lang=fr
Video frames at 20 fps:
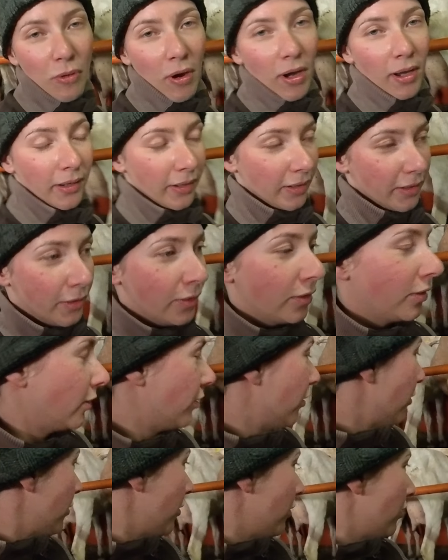quoi,
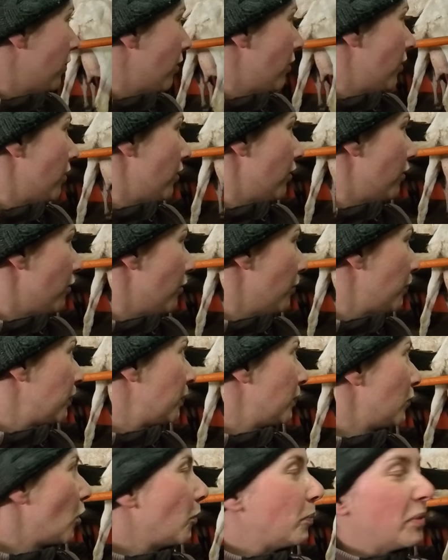
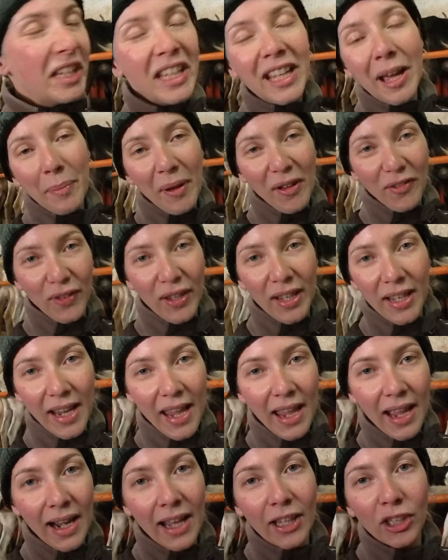le, le, pied n'a pas fait de
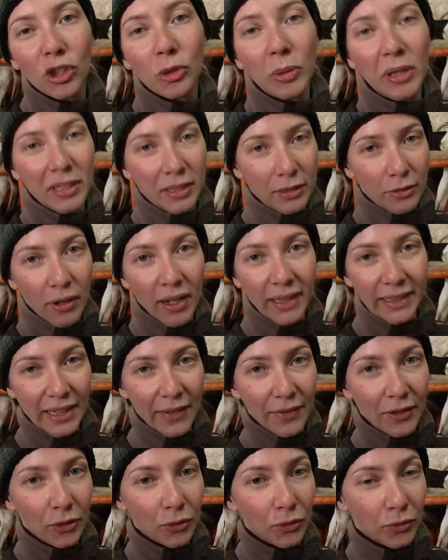lait à la suite de
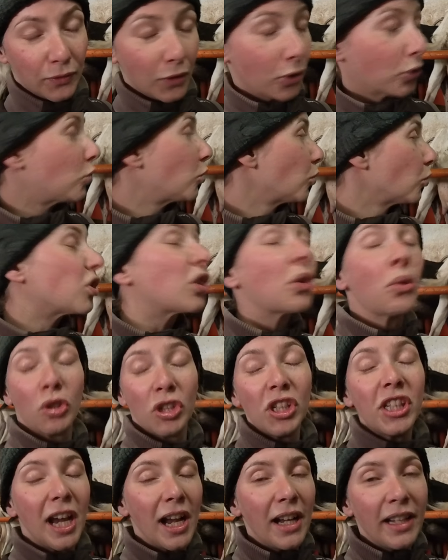l'intervention
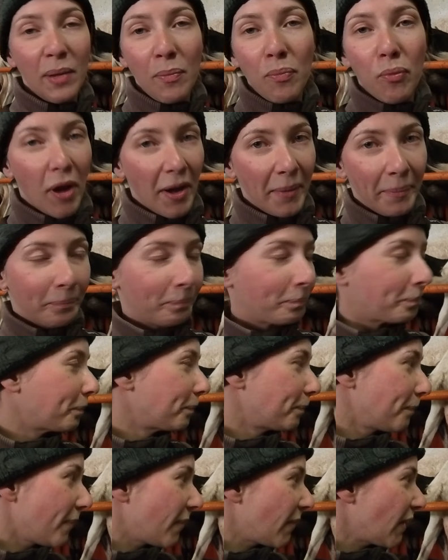chirurgicale des points.
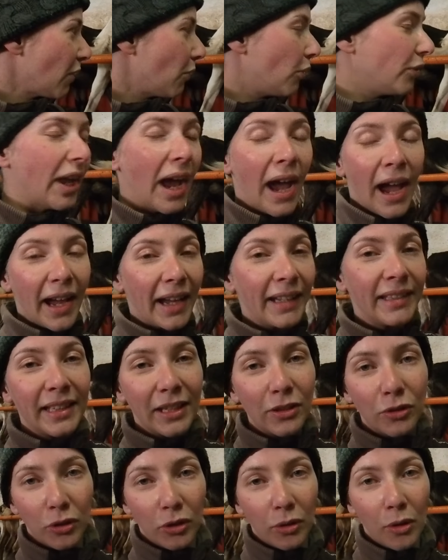On a
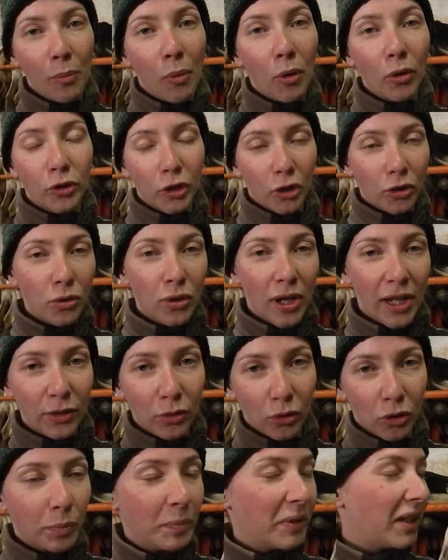arrêté de produire du lait
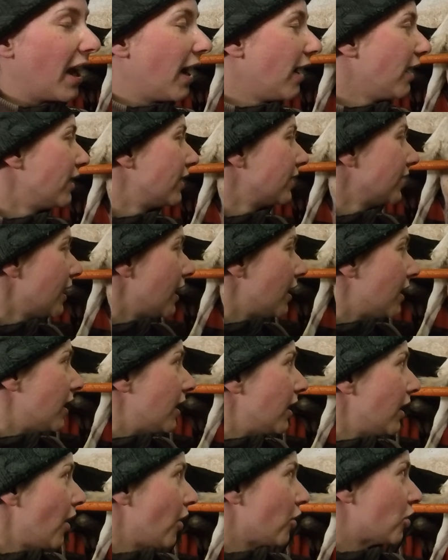sur ce pied-là
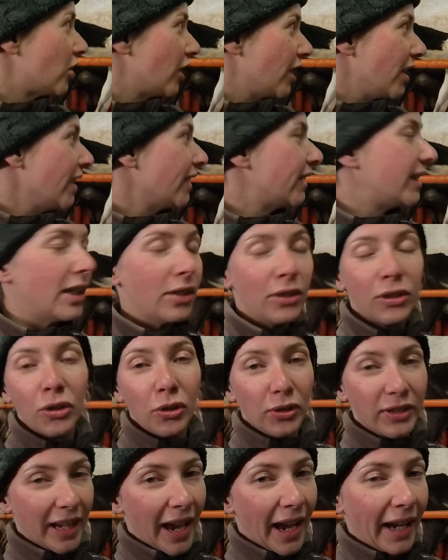je l'ai laissé
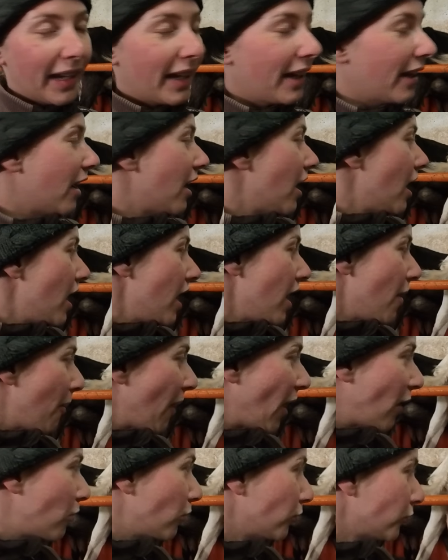se tarir et
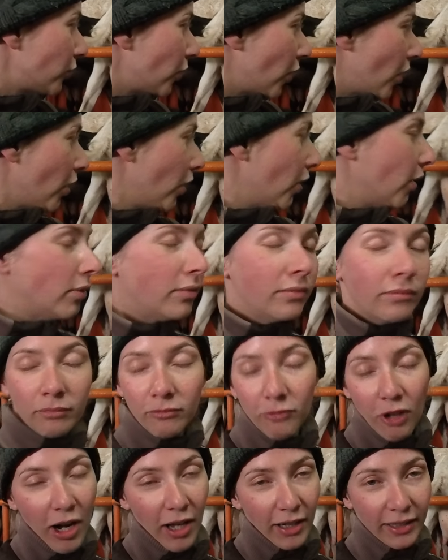par contre
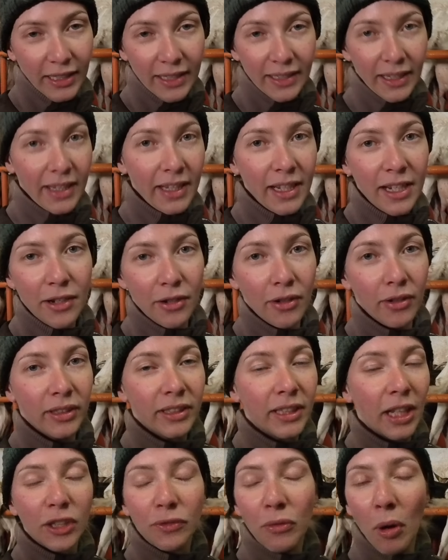voilà cette année
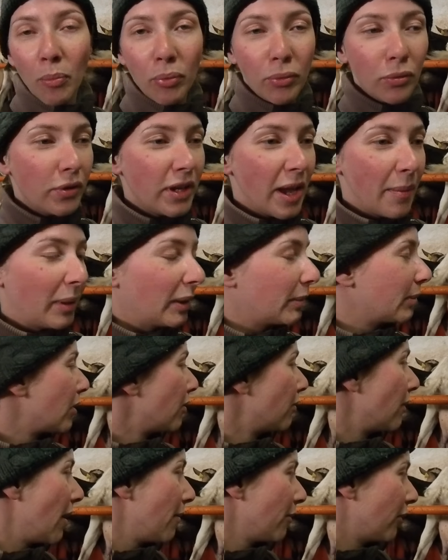ça se voit plus, il n'y a pas de
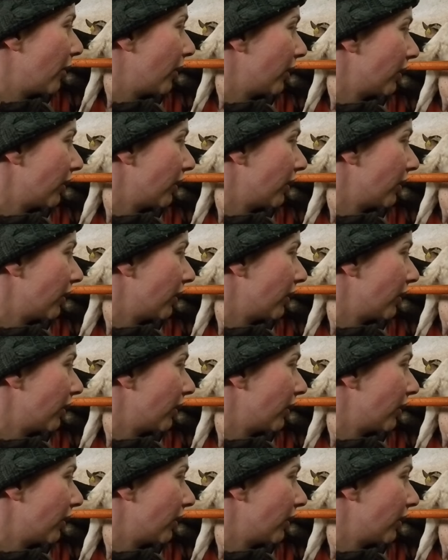problème,